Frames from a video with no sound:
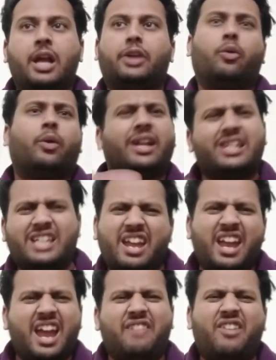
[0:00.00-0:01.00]
क्योंकि ये
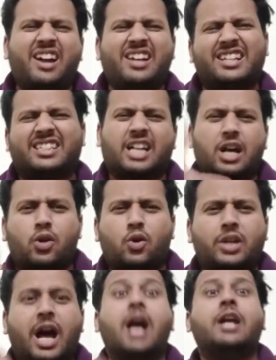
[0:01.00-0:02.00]
है वायरस
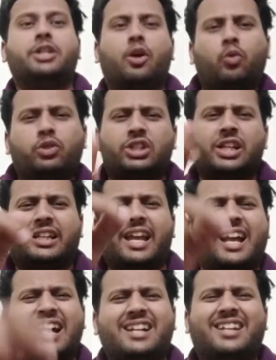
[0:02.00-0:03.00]
करोना ये खुद चल के
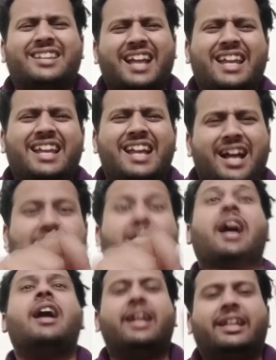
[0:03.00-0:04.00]
घर नहीं आता
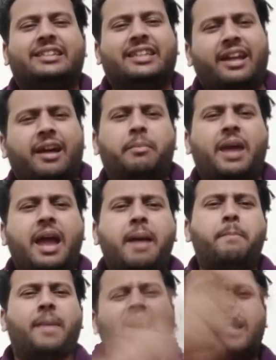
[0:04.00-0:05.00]
इसे हम हैं
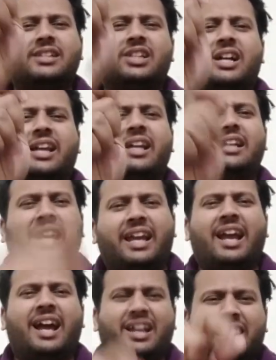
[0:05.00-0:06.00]
बाहर जाके
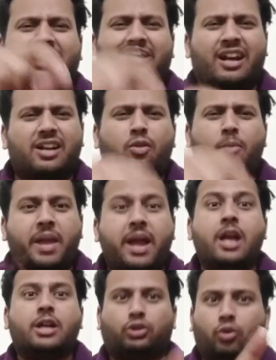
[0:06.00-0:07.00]
लेके आते घरों में
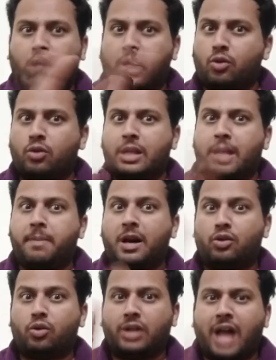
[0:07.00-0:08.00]
सो करोना
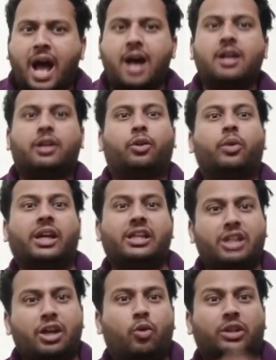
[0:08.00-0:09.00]
भरो ना क्योंकि
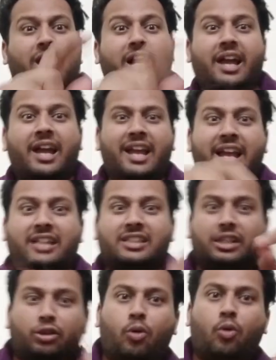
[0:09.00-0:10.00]
ये होता है एक
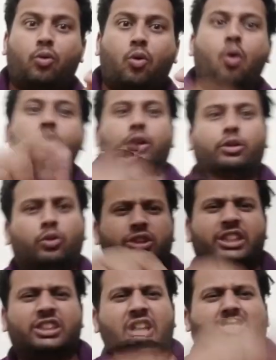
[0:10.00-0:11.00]
से दो को दो
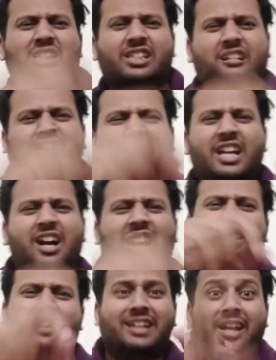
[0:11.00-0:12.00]
से चार चार से
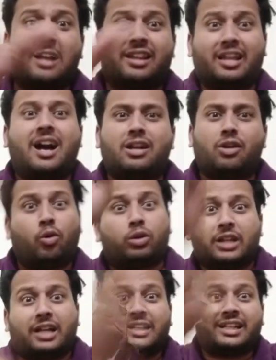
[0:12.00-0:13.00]
आठ लगातार
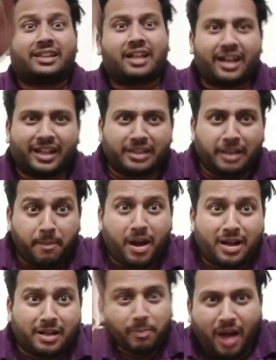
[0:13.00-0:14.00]
होता रहता है ये
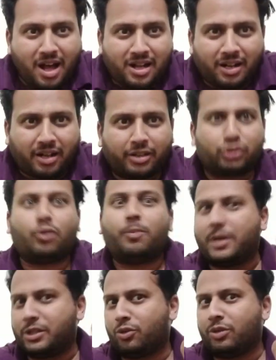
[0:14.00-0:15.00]
बार बार सो
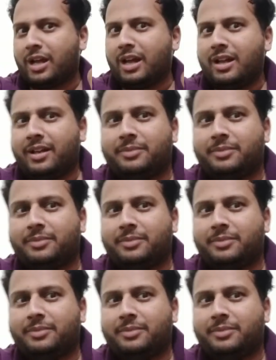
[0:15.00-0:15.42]
बचो ना